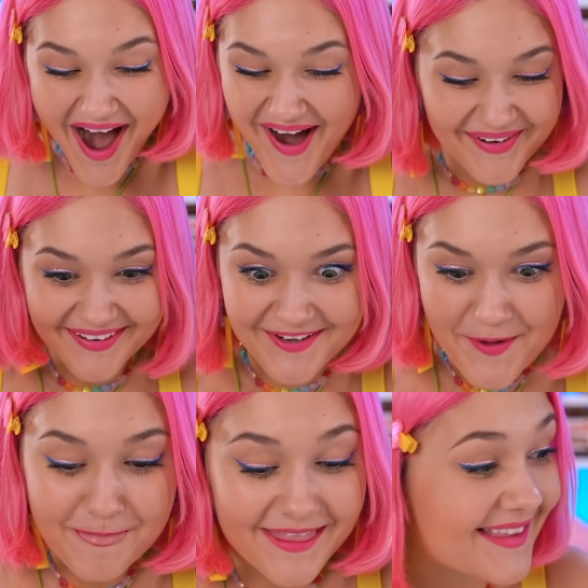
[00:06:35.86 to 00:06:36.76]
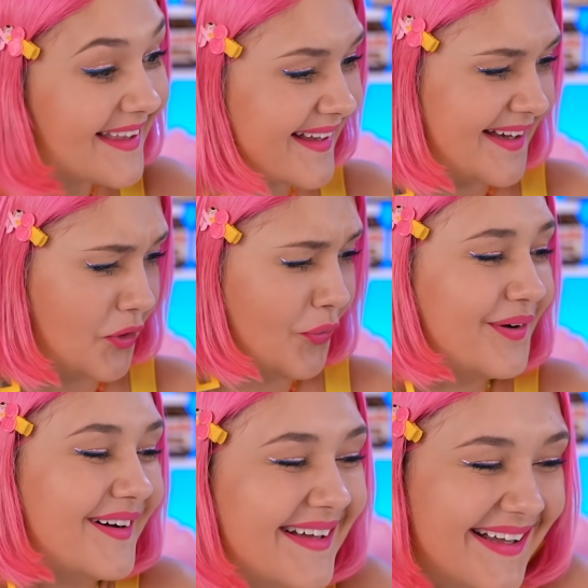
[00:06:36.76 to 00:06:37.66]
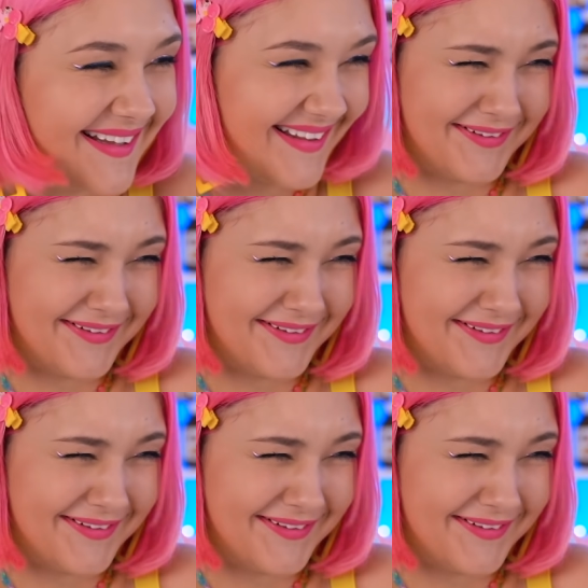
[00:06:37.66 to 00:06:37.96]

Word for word: Beruntungnya Haley, camilan yang